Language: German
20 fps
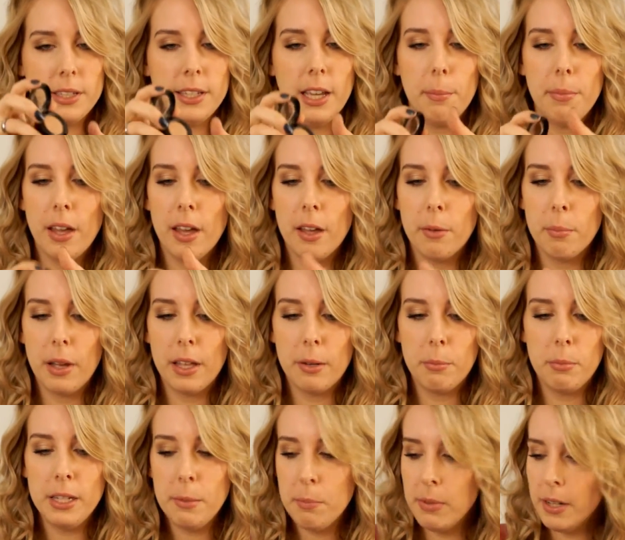Ich habe ja in
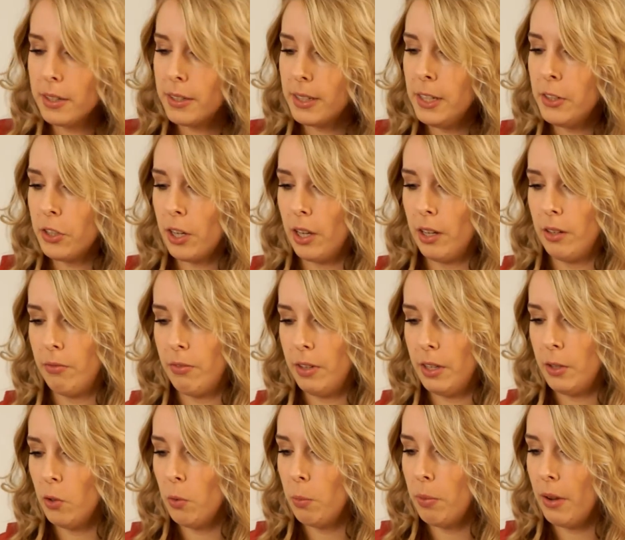meinem
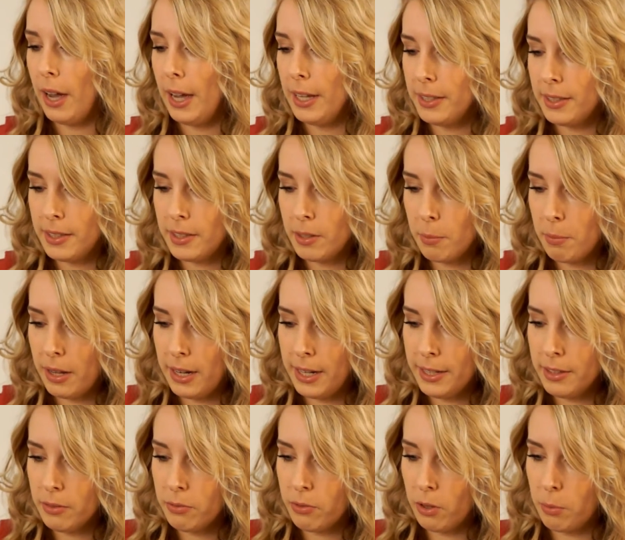Lieblings-Lidschatten-Video bereits diese
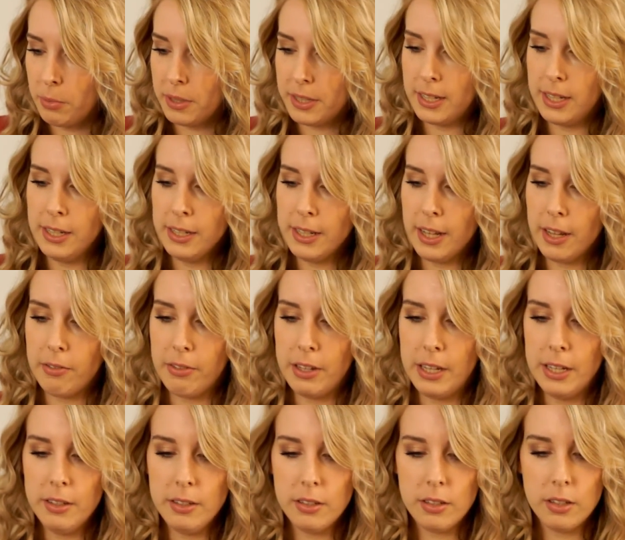Palette von Miss Lynn
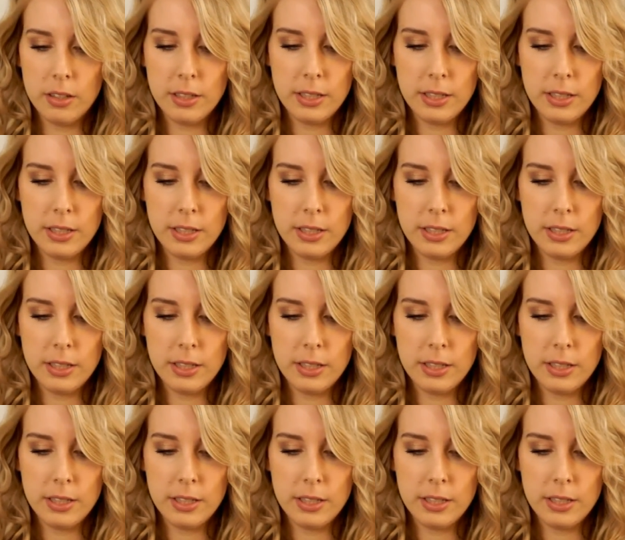erwähnt.